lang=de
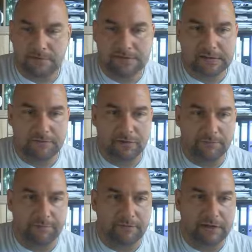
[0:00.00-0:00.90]
So, wir
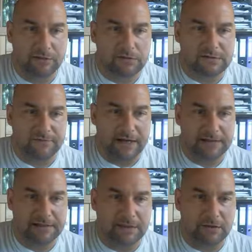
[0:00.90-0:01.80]
bewegen uns
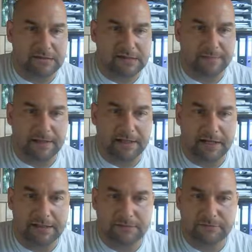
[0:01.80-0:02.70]
weiterhin aus der zweiten
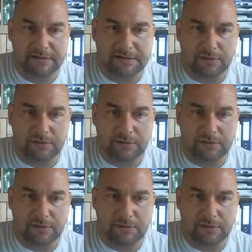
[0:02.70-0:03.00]
Reihe, so wie sich das